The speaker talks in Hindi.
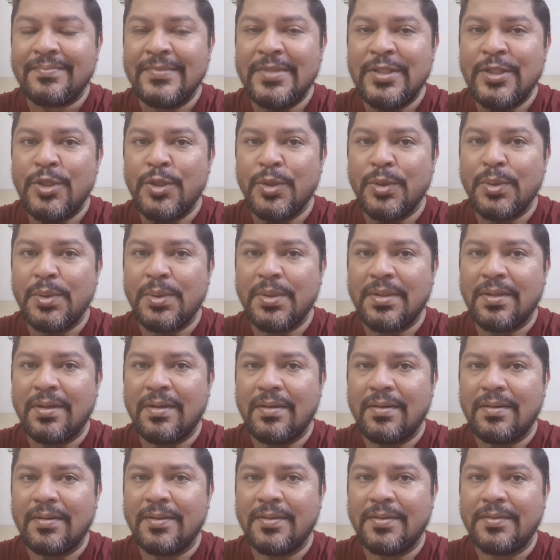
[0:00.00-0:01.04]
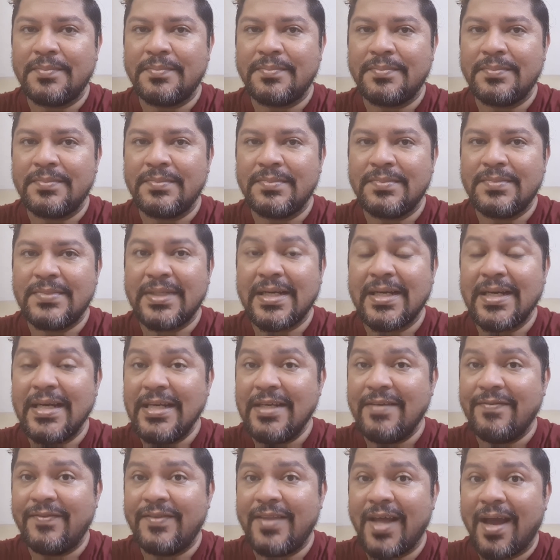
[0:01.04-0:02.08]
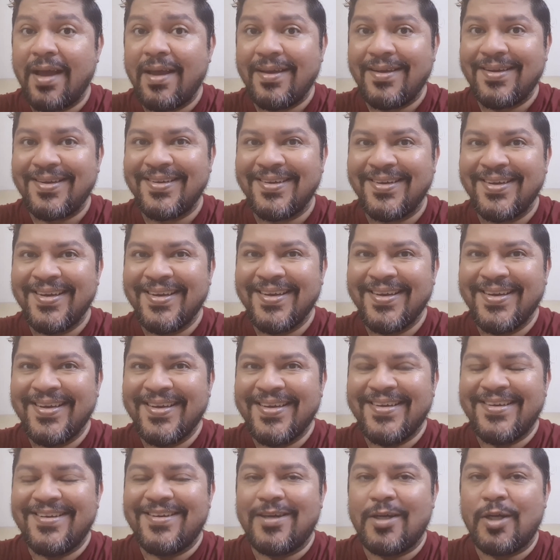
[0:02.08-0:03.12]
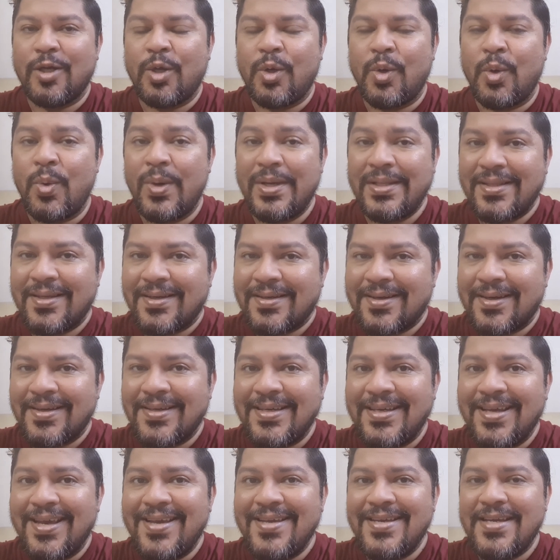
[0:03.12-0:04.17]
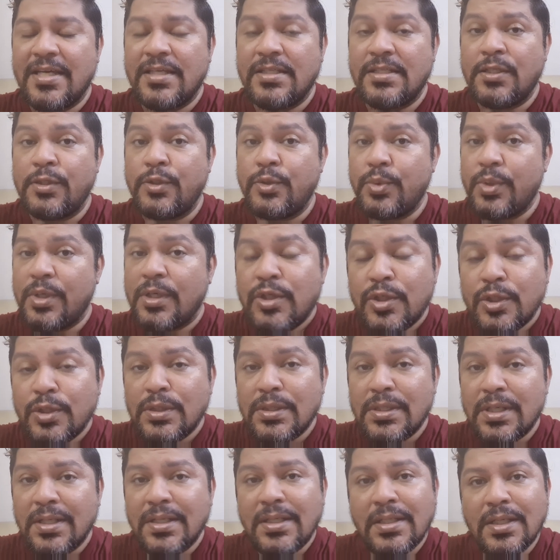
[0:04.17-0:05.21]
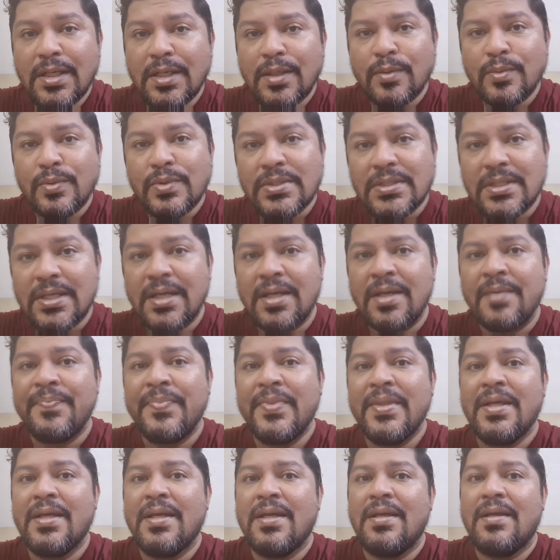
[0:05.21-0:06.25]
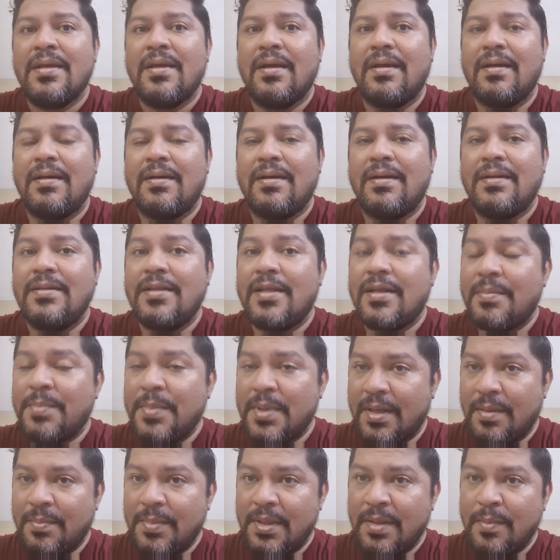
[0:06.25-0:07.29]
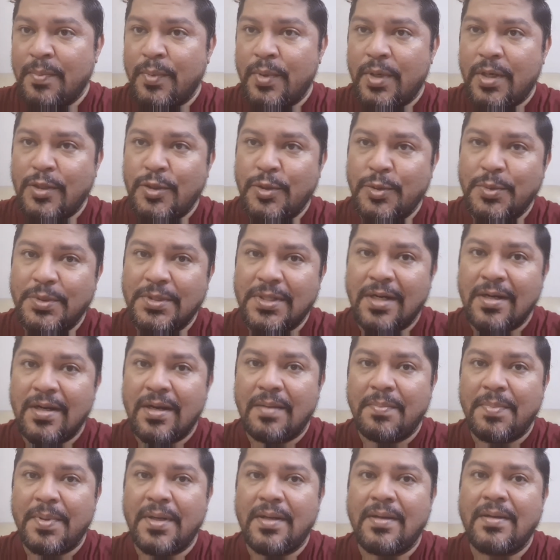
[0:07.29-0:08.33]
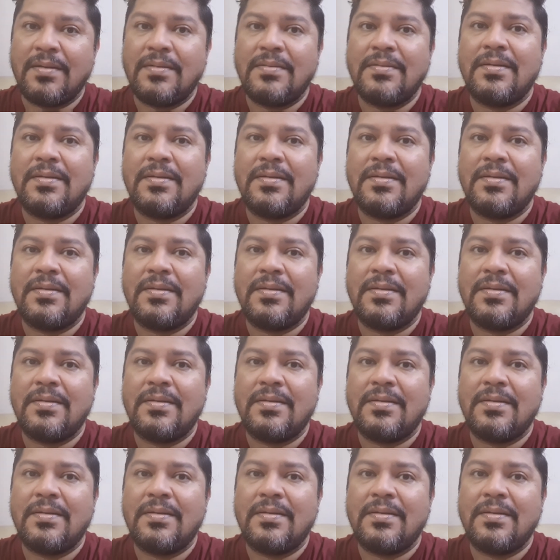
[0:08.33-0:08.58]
जो तकलीफदायक वेदर कहिए या सिचुएशन कहिए उसके अंदर में हमें पूरा शूट करना पड़ा